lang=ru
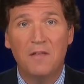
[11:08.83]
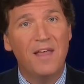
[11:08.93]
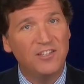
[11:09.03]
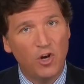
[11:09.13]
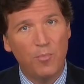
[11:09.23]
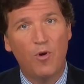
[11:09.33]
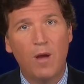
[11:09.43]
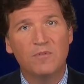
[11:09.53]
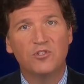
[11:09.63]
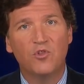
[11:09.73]
Это наше
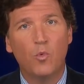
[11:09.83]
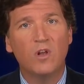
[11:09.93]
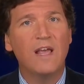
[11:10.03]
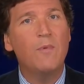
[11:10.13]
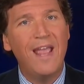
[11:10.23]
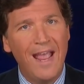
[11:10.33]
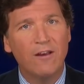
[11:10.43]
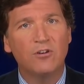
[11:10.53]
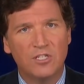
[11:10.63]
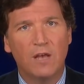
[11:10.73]
обещание миру,
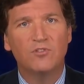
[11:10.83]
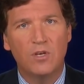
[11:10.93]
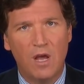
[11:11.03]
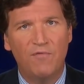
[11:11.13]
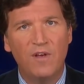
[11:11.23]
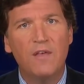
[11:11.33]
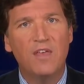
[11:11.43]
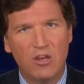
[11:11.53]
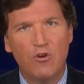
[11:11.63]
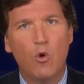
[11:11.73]
и мы достаточно себя
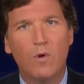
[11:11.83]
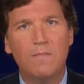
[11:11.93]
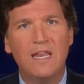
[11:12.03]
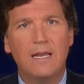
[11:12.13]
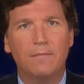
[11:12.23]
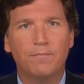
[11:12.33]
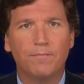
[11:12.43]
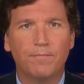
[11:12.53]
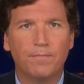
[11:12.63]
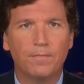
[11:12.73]
ненавидим, чтобы
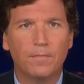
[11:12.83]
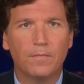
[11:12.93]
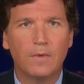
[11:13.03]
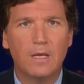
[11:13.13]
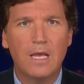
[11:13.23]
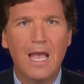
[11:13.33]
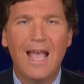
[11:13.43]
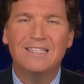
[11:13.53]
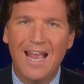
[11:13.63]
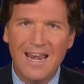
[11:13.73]
иметь именно это в виду.